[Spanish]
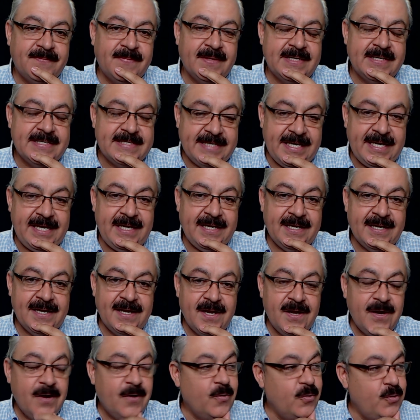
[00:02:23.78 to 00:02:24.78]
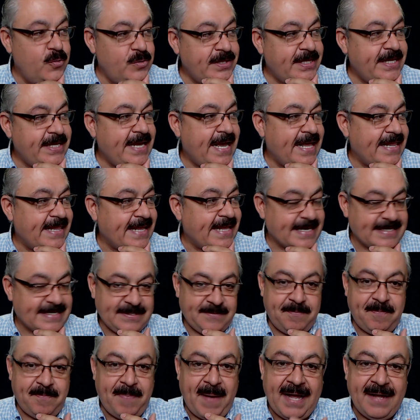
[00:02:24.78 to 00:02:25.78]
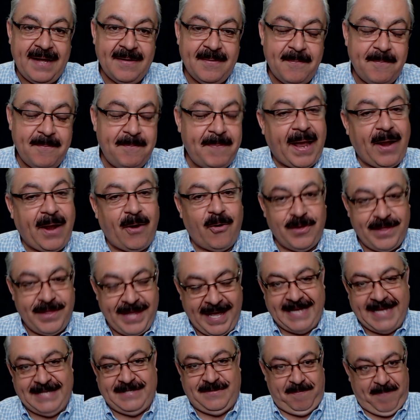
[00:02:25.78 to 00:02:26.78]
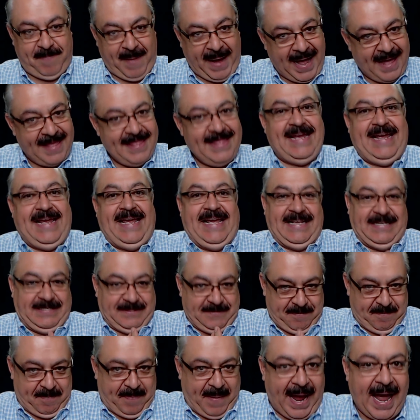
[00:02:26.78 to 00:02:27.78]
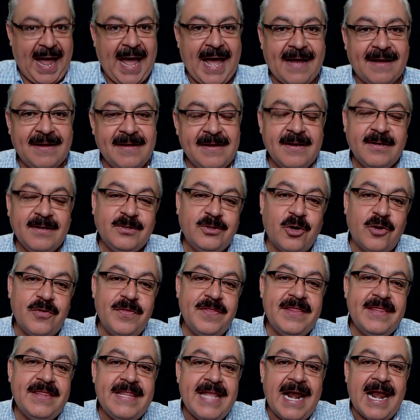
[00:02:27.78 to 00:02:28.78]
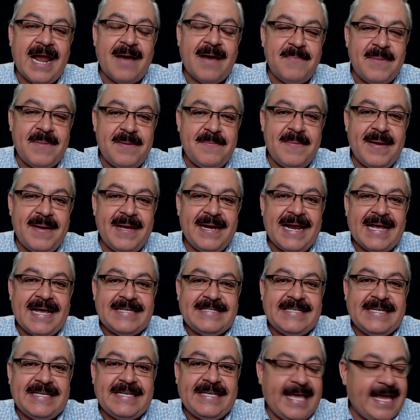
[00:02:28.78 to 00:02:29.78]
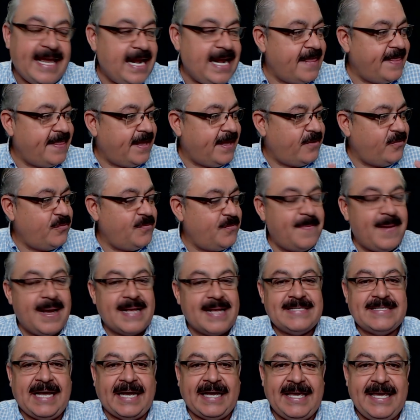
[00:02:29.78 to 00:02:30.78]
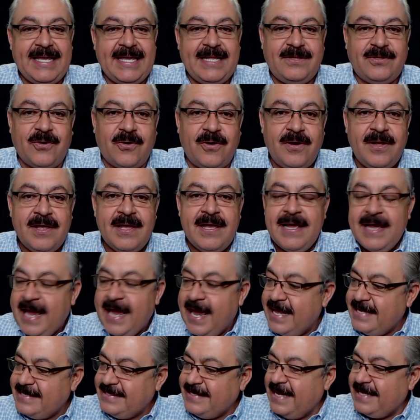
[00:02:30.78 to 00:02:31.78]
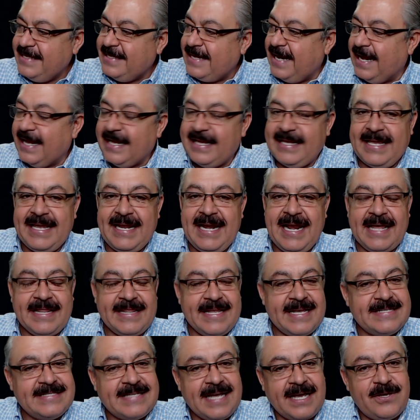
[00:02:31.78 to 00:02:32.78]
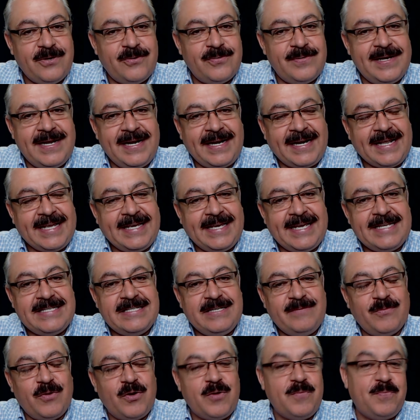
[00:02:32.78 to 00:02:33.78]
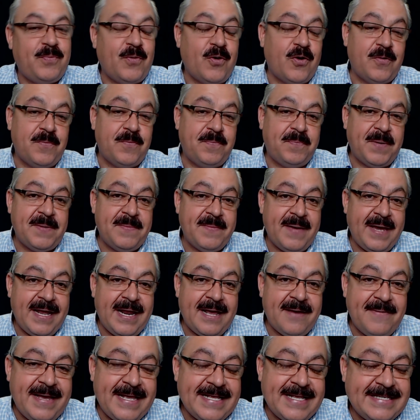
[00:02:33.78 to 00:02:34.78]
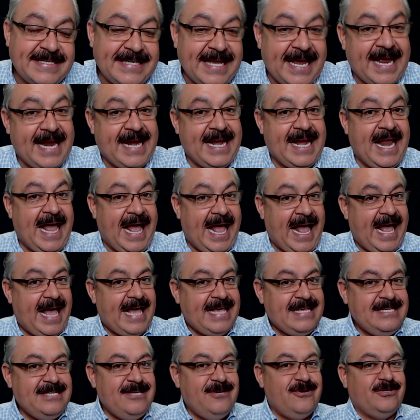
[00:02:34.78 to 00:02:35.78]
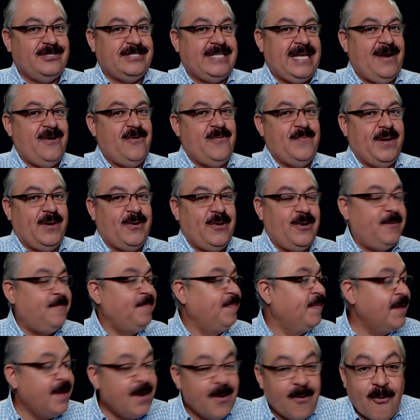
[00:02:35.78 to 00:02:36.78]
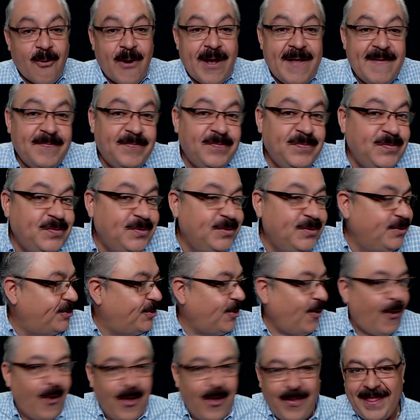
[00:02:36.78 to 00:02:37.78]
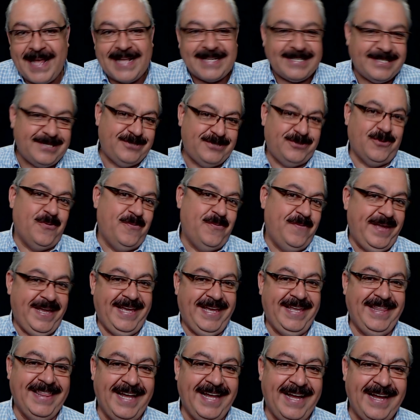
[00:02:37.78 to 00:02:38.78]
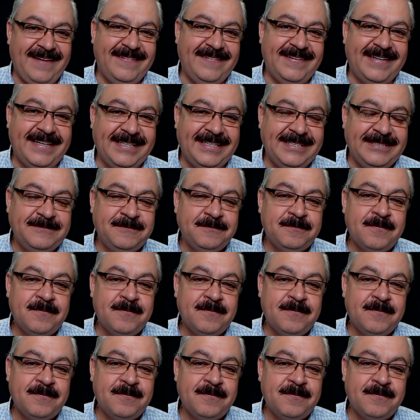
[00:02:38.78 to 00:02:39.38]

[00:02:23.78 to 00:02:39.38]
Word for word: Sí, un día de spa, pero de spa, de spa, donde la mimen, la chiquien, le den un masajito, esté tranquila, desayune riquísimo y por primera vez en años a lo mejor, o en toda su vida,